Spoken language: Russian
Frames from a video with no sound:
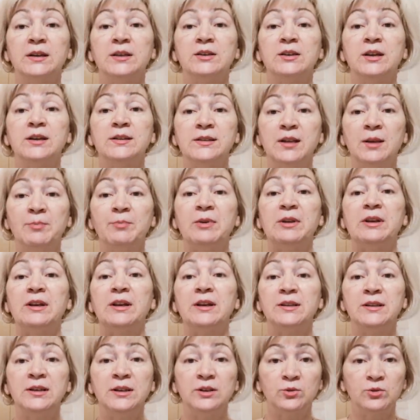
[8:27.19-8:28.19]
Сейчас я
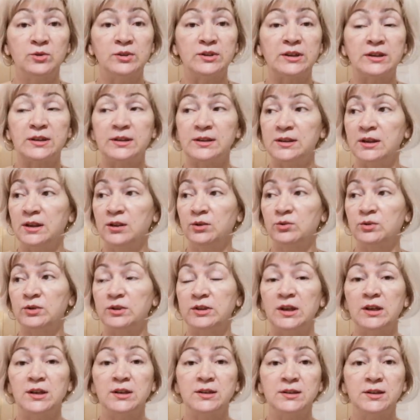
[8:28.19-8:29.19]
переоденусь,
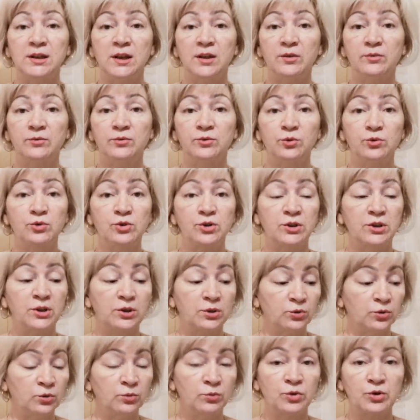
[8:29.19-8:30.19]
разденусь, я не знаю, в душ
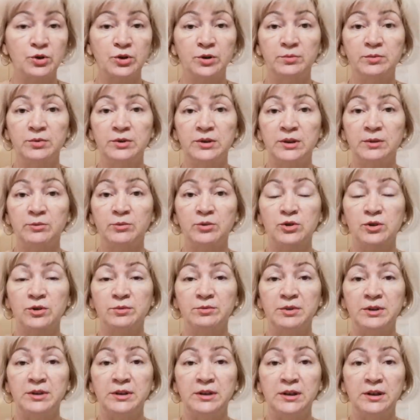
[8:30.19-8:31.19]
нырну, может быть, а
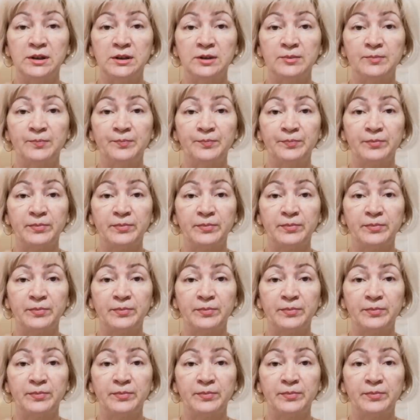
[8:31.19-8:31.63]
может быть нет.